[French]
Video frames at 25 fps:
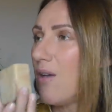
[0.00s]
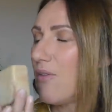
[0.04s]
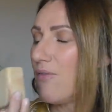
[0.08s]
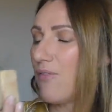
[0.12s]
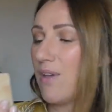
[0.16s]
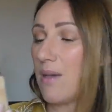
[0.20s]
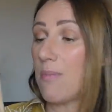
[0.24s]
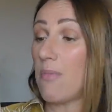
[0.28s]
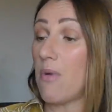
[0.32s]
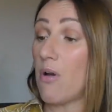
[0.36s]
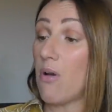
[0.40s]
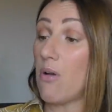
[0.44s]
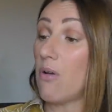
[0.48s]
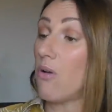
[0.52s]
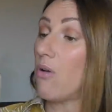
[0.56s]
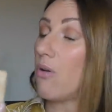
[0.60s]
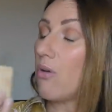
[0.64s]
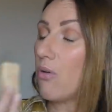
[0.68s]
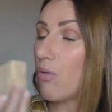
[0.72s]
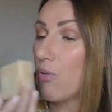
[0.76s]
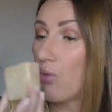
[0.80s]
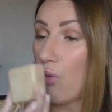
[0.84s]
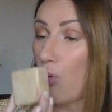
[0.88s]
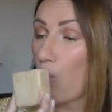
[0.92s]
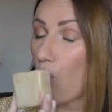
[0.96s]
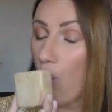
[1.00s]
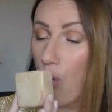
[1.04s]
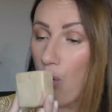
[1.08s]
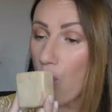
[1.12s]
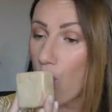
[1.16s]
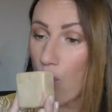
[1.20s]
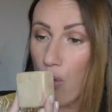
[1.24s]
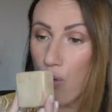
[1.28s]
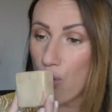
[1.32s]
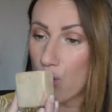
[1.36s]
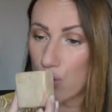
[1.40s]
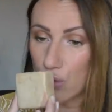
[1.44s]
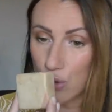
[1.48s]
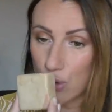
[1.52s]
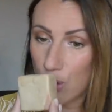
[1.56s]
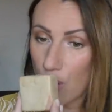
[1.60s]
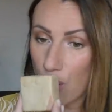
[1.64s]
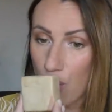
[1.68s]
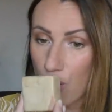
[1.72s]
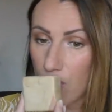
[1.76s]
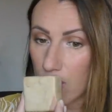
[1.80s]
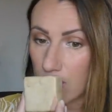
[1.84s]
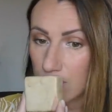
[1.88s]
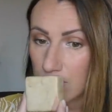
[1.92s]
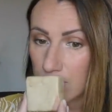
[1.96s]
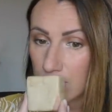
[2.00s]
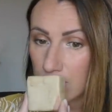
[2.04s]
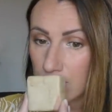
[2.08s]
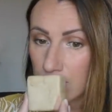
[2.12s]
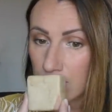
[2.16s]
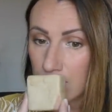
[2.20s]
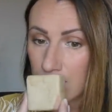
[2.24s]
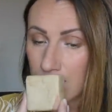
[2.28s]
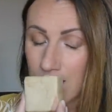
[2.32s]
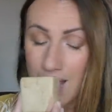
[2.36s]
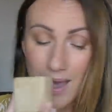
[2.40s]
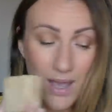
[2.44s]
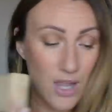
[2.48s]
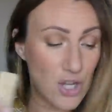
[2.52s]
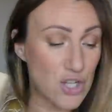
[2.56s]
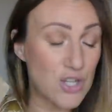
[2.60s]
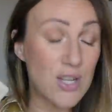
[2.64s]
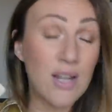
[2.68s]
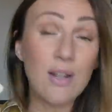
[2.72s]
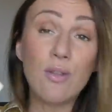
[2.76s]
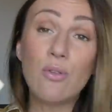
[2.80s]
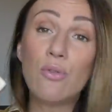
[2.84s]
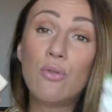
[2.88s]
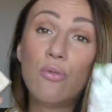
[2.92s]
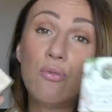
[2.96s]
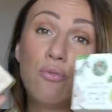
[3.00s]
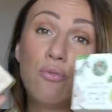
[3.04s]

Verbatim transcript: Vraiment, euh, gros, gros coup de cœur, Rachel,